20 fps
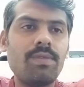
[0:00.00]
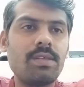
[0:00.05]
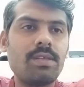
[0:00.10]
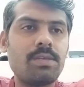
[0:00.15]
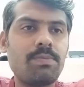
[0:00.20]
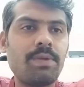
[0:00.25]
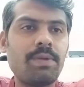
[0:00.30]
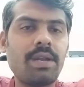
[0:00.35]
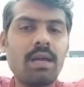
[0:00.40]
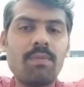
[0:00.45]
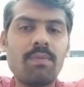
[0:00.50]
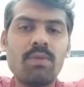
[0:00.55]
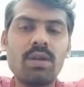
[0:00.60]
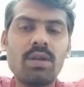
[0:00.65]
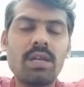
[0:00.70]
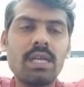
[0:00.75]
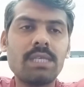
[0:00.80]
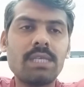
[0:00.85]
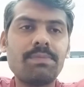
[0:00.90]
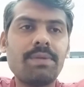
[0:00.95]
ஸ்பீடாக
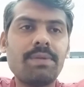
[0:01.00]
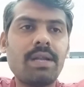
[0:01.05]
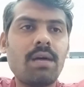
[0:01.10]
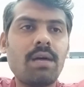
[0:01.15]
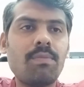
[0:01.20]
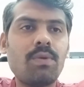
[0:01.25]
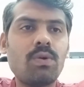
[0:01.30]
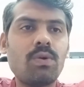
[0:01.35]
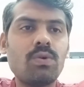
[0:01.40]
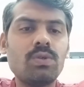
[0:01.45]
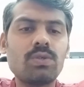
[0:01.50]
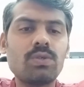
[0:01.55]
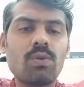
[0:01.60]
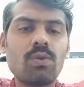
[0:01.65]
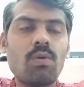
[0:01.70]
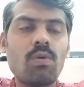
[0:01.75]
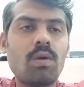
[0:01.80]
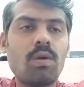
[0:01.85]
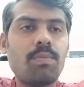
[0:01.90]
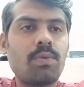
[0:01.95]
போனீங்கன்னா ஸ்பீடாக போகும்
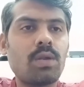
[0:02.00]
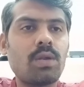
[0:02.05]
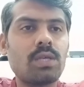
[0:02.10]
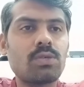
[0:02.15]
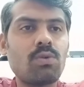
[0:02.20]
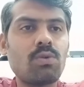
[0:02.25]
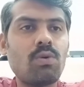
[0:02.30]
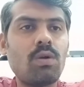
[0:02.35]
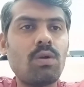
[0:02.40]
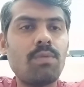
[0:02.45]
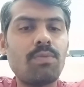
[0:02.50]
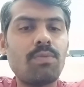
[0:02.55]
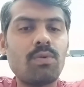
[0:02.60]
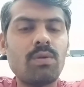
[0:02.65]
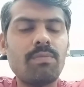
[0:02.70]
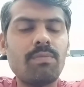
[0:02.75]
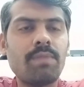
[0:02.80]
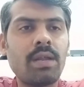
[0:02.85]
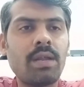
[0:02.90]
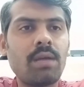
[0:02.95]
ஸ்லோவாக போனால் ஸ்லோவாக
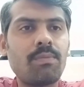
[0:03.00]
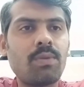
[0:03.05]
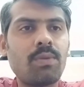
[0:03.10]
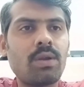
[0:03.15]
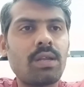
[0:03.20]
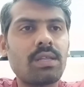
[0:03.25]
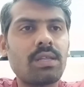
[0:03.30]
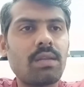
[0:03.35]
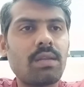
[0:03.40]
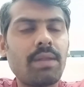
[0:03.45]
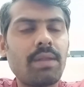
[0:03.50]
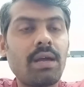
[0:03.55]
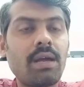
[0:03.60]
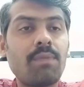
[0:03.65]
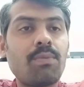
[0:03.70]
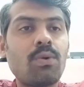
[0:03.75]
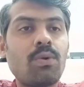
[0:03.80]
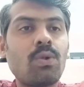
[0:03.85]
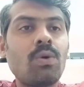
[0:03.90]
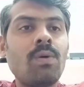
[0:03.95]
போகணும் பிரேக் போட இடத்துல பிரேக்
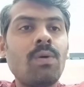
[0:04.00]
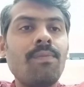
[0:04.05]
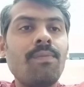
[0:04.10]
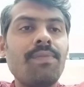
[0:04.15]
போடும்